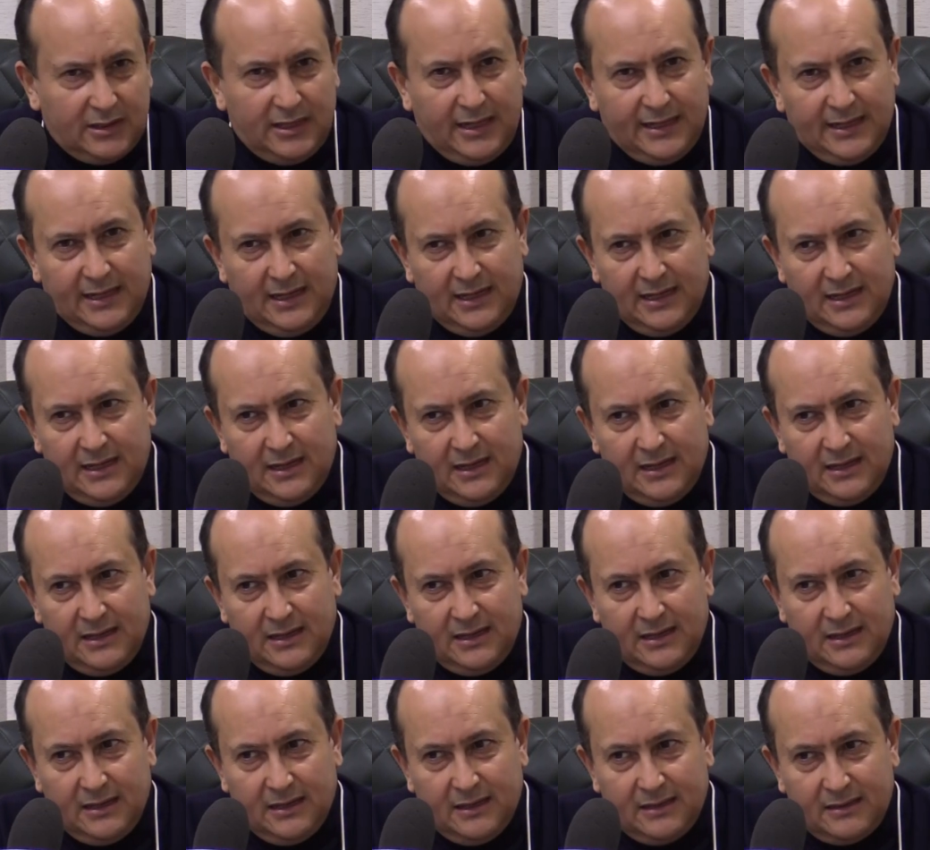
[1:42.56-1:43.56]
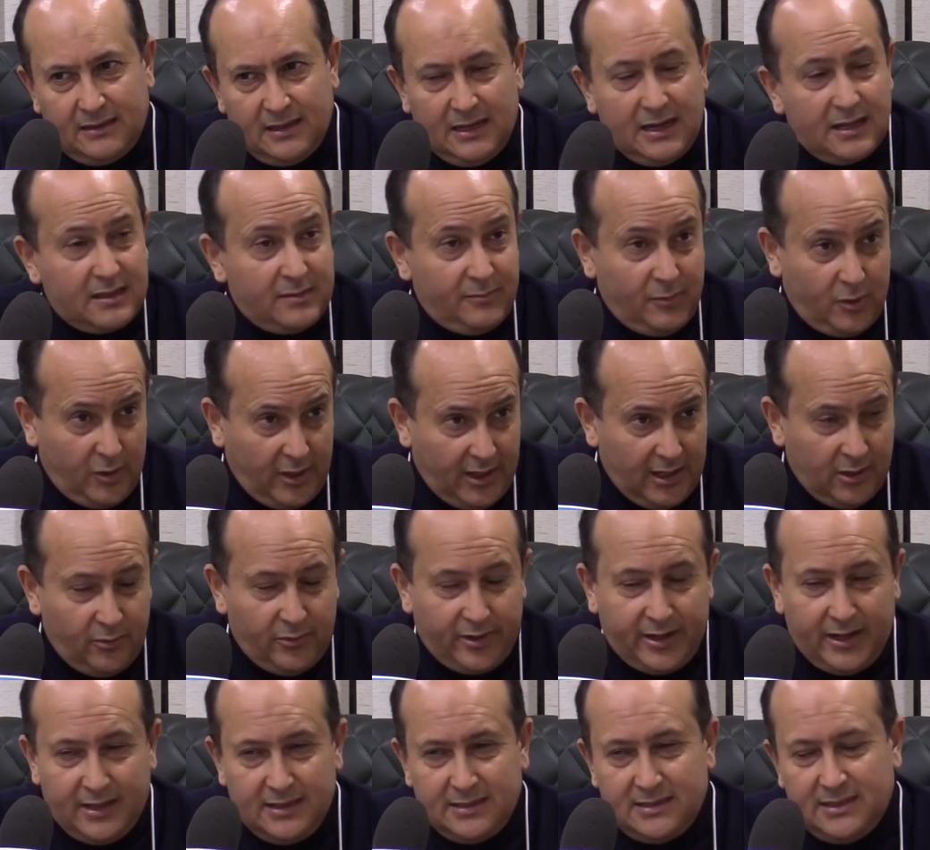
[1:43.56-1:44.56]
تاعنا على ثلاث
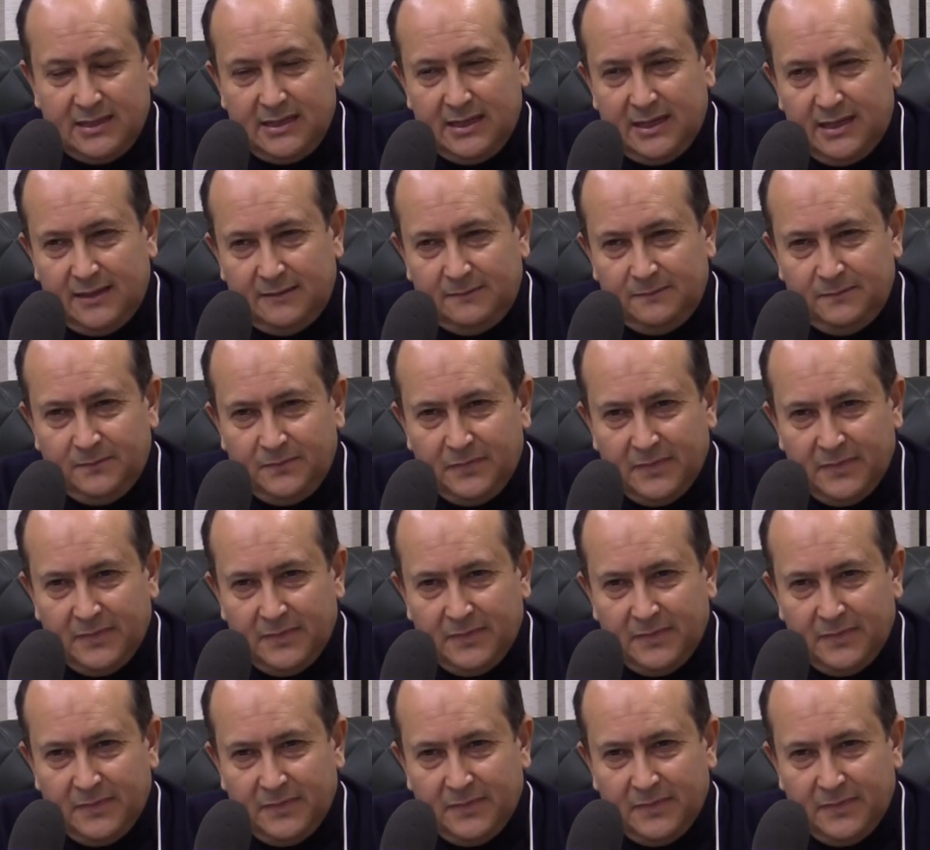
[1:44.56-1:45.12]
محاور رئيسيه